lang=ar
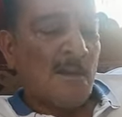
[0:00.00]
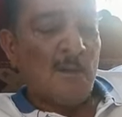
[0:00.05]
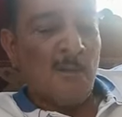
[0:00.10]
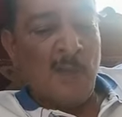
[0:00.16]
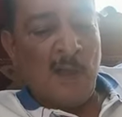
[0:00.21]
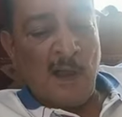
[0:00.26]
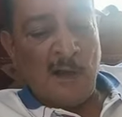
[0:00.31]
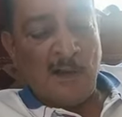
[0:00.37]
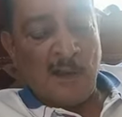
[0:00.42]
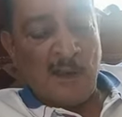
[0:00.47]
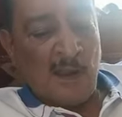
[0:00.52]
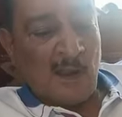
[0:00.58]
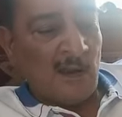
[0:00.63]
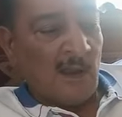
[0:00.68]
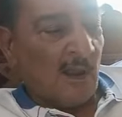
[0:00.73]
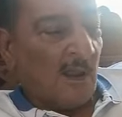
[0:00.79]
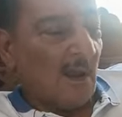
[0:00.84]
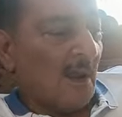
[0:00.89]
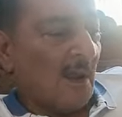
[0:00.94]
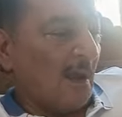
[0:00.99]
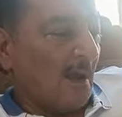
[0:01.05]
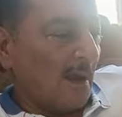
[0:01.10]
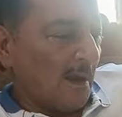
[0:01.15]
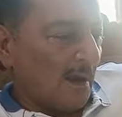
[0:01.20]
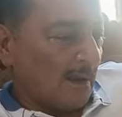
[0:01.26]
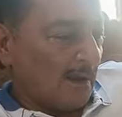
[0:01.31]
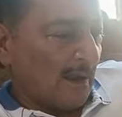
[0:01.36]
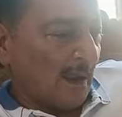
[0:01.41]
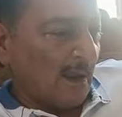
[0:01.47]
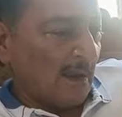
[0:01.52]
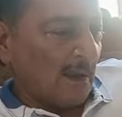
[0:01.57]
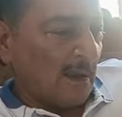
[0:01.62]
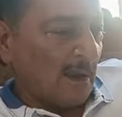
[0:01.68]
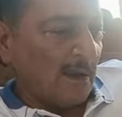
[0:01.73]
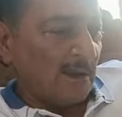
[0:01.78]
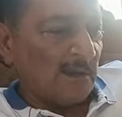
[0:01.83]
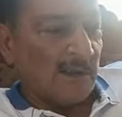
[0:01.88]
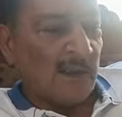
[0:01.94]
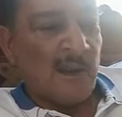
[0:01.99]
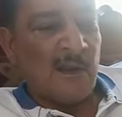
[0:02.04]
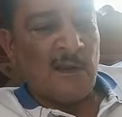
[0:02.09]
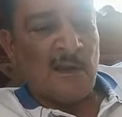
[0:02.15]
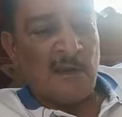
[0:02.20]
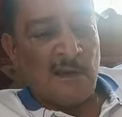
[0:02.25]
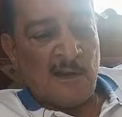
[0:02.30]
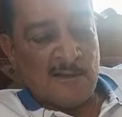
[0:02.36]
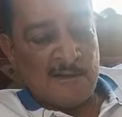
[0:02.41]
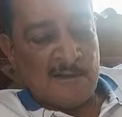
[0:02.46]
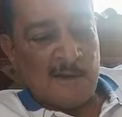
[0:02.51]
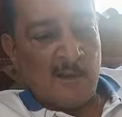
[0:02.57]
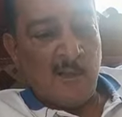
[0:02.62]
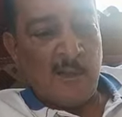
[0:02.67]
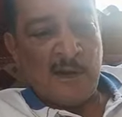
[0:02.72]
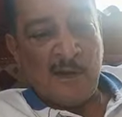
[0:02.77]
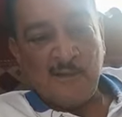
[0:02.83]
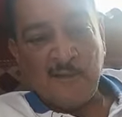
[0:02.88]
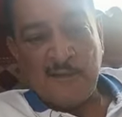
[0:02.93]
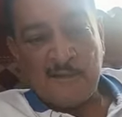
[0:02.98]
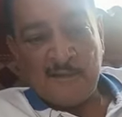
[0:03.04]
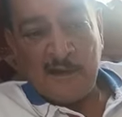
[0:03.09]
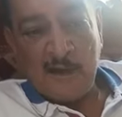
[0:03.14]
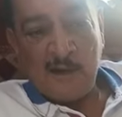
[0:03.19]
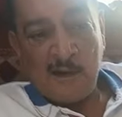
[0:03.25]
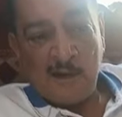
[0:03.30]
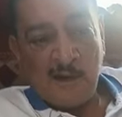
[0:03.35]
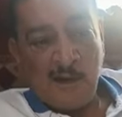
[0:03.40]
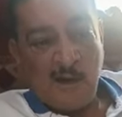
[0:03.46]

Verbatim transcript: بعد كده اتاكدت ان الناس دي كبيره في السن